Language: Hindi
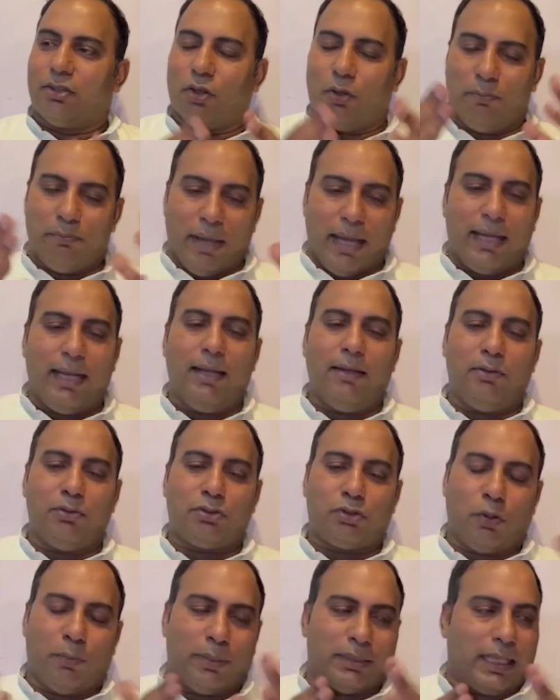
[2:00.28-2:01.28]
तो मैंने
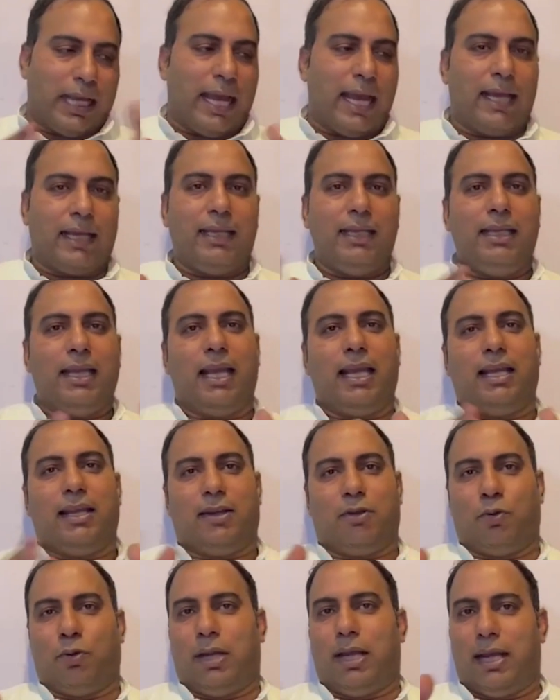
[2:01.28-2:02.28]
उसको बताया कि ये
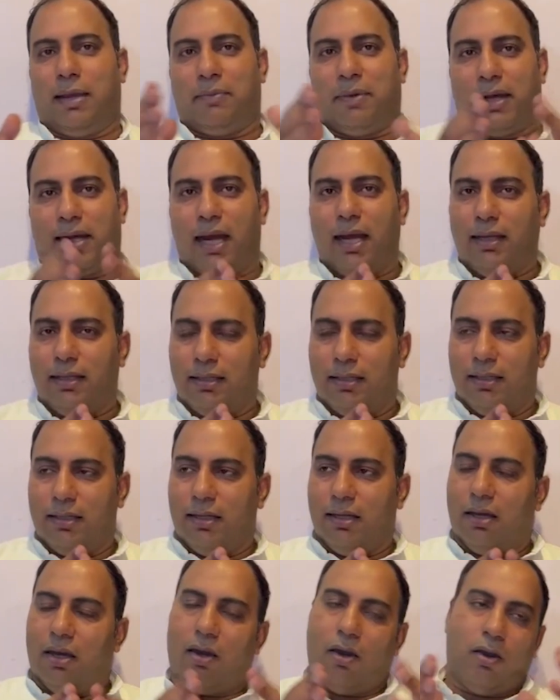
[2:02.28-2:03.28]
रोल है हमारा
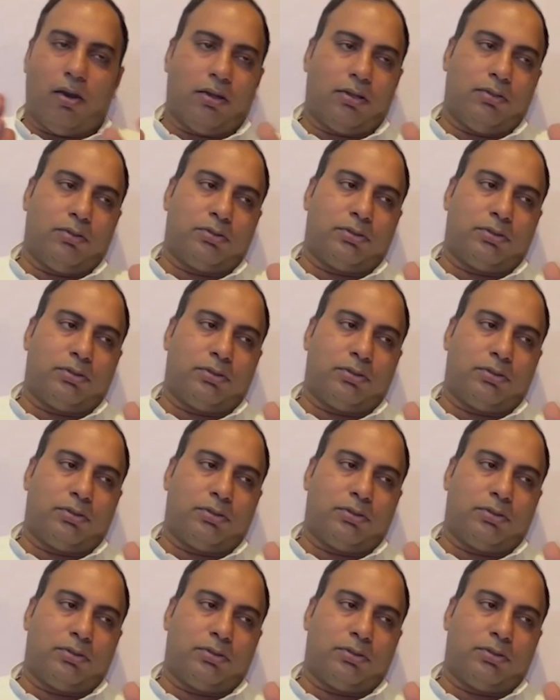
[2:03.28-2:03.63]
और